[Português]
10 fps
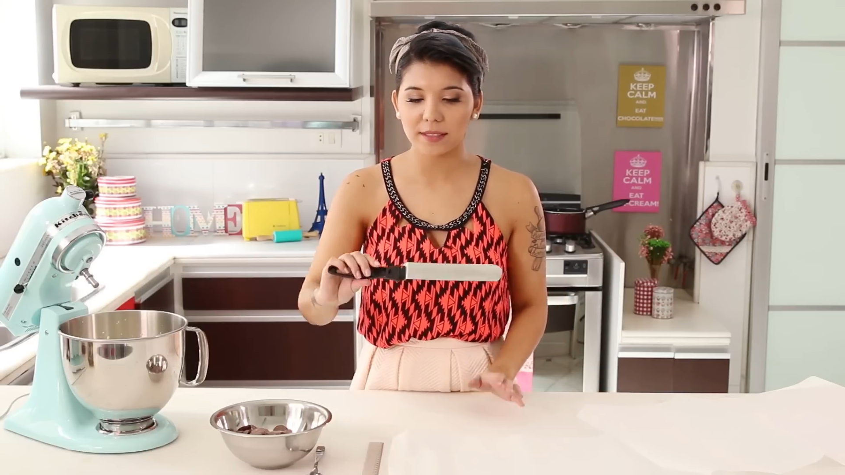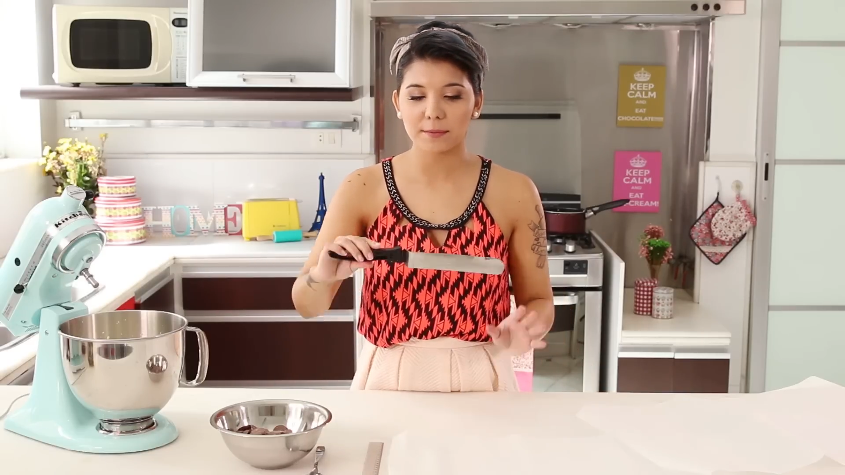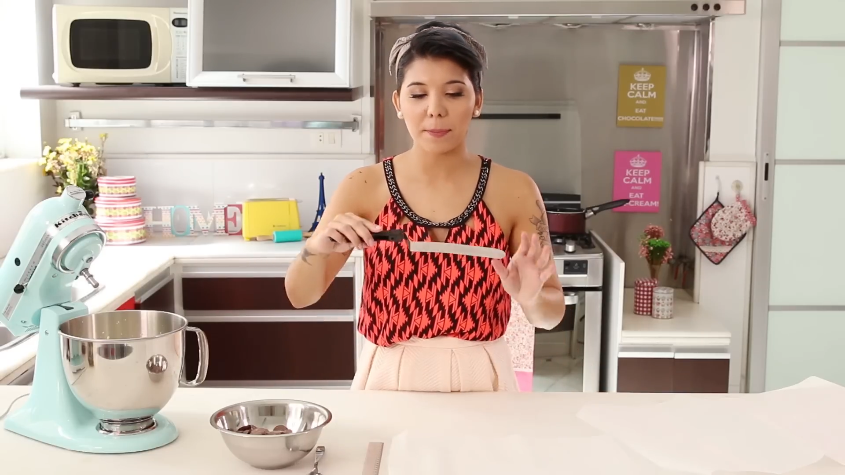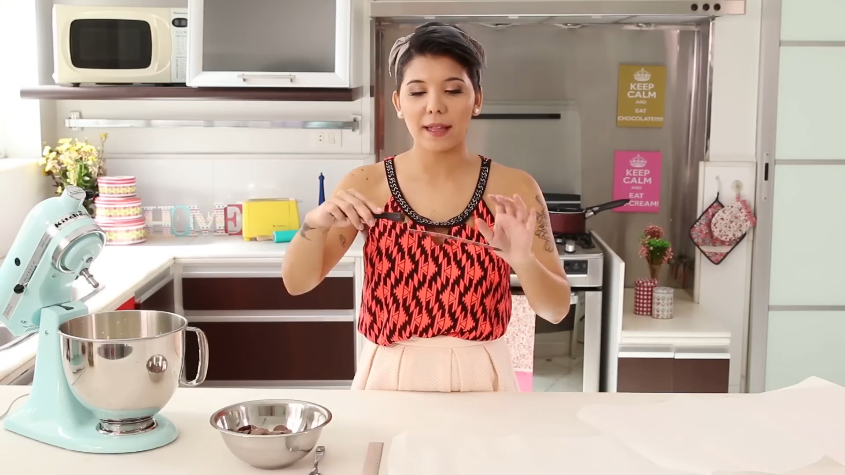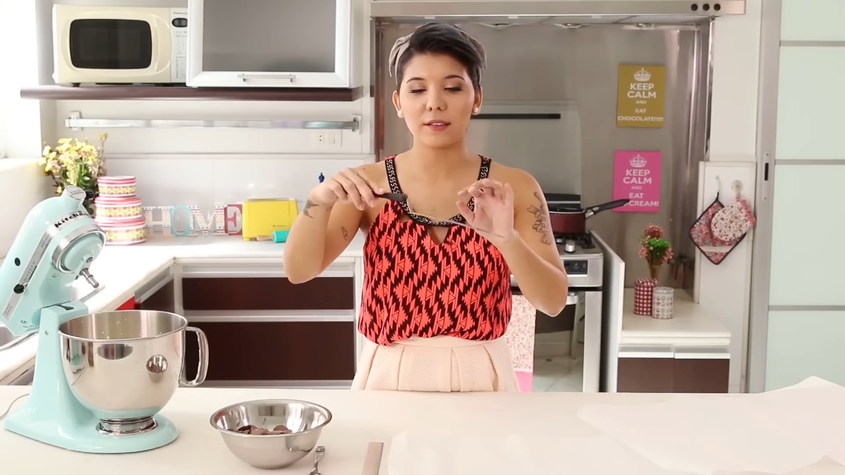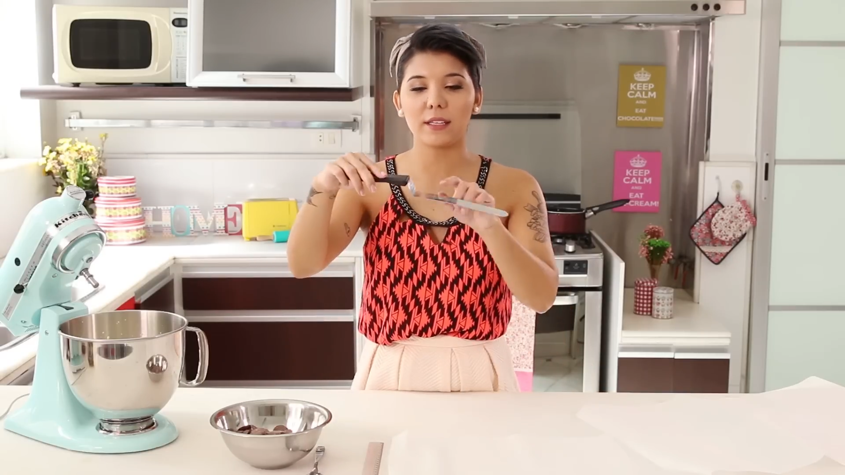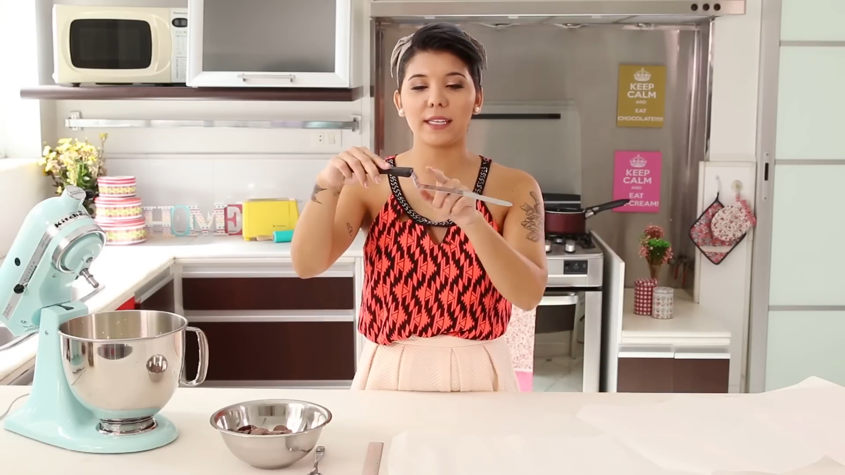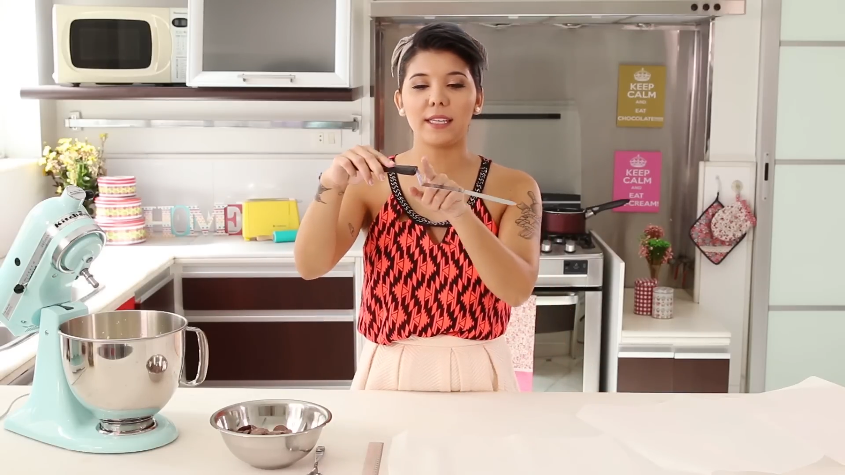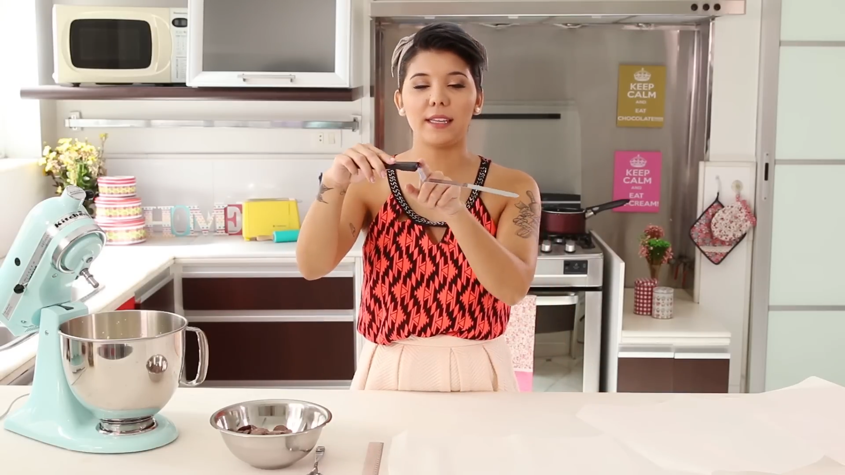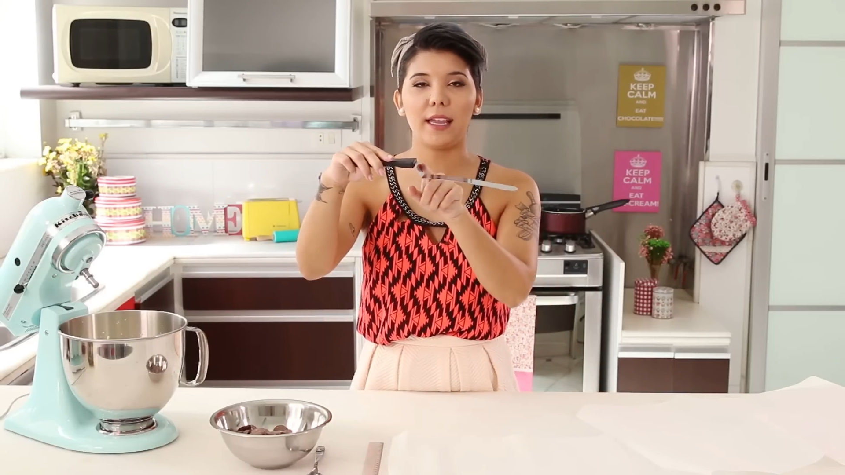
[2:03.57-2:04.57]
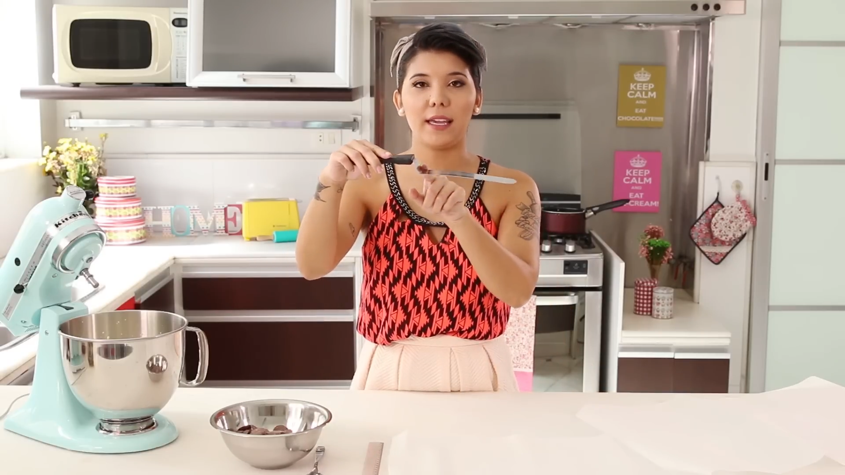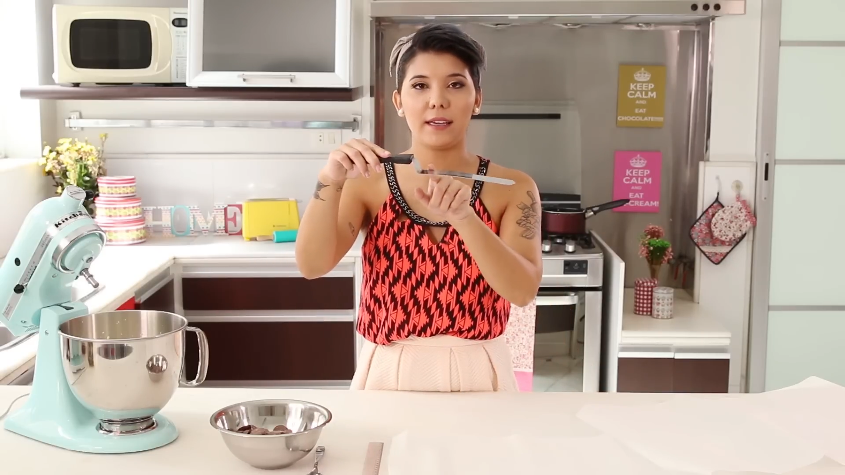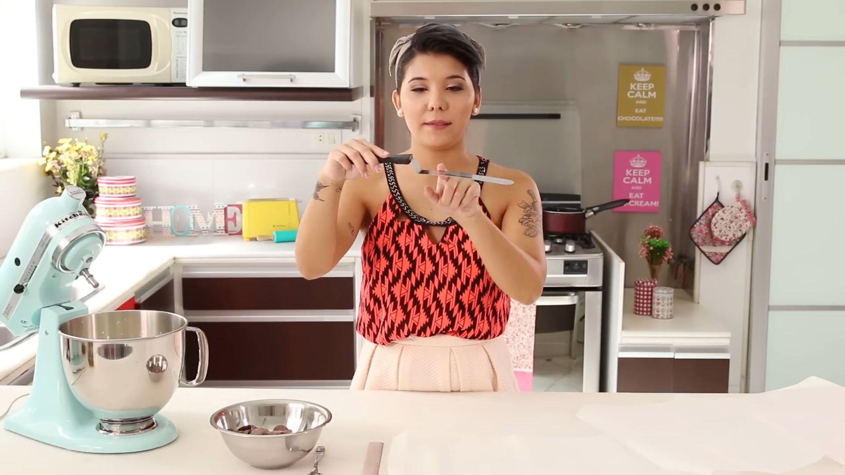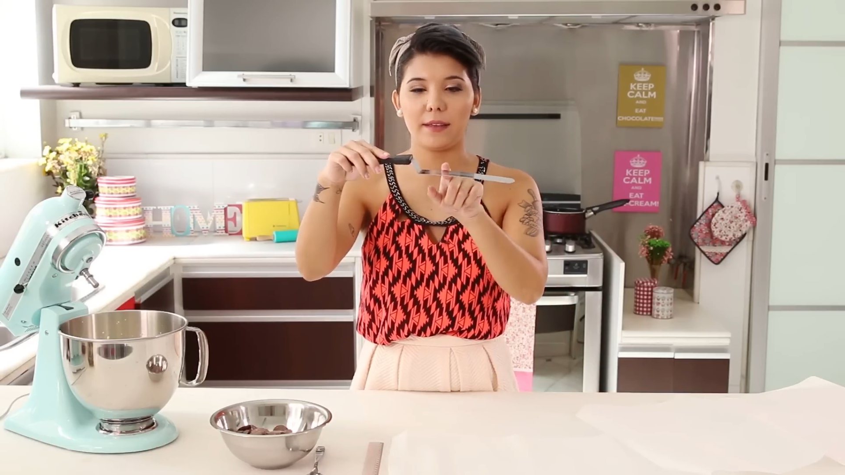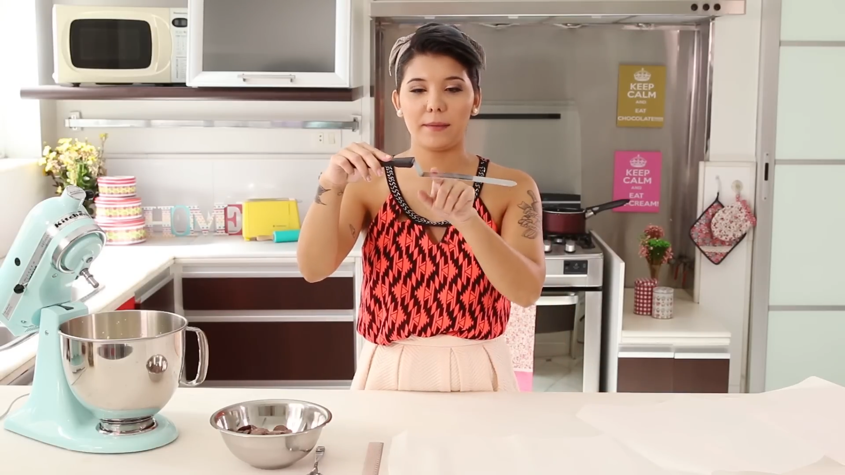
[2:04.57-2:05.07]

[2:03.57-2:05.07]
espátula que tenha